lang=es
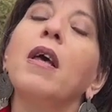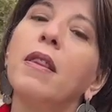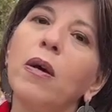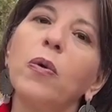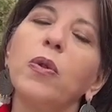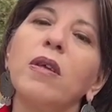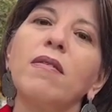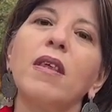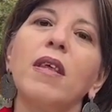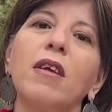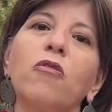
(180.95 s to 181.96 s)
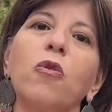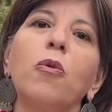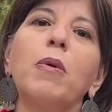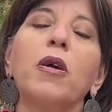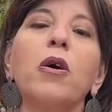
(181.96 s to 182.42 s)
de Justicia y Derechos
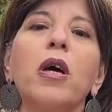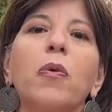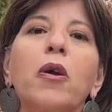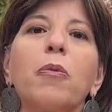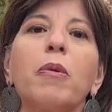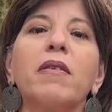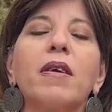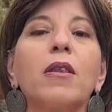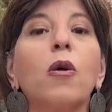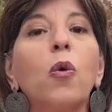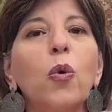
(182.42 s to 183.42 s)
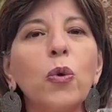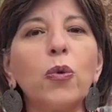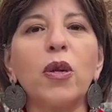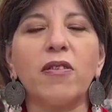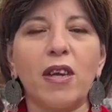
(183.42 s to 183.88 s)
Humanos Eduardo Marchán
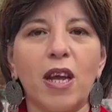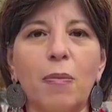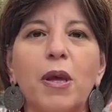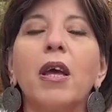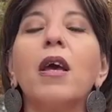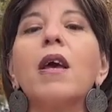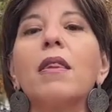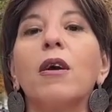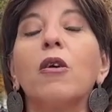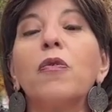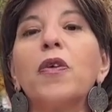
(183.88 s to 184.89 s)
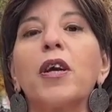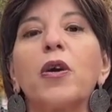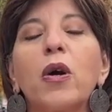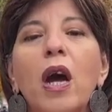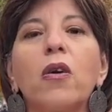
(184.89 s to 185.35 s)
junto al Ceremi de
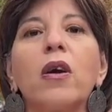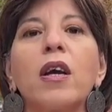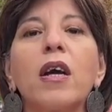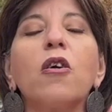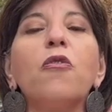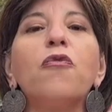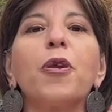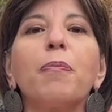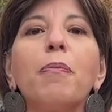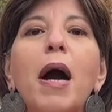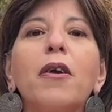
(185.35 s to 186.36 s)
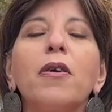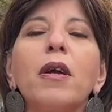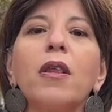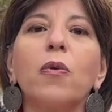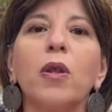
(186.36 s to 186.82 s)
Gobiernos Carlos Carrasco firmaron
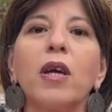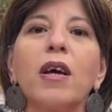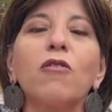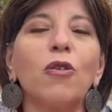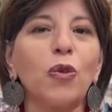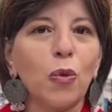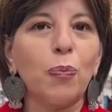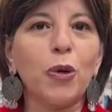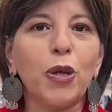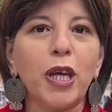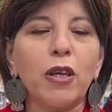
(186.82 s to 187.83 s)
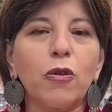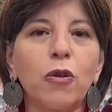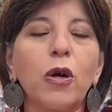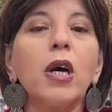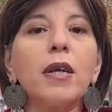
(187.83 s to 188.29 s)
la adjudicación de un
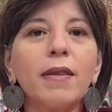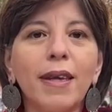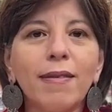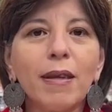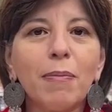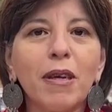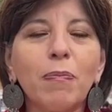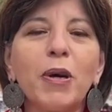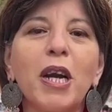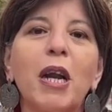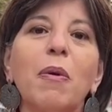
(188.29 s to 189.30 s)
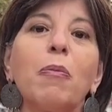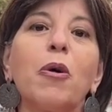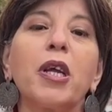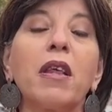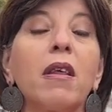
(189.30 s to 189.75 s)
proyecto, Décimas para la
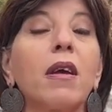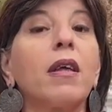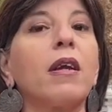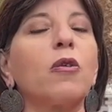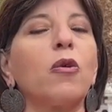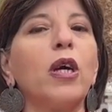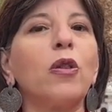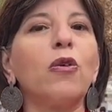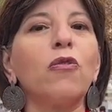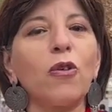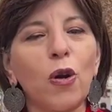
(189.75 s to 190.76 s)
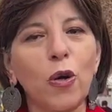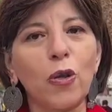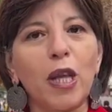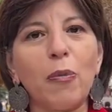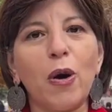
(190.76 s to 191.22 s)
Memoria. ¿De qué trató esto? Se los
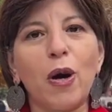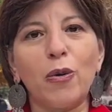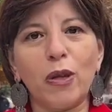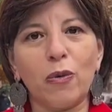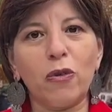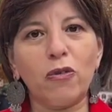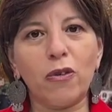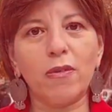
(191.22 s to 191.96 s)
contamos a continuación.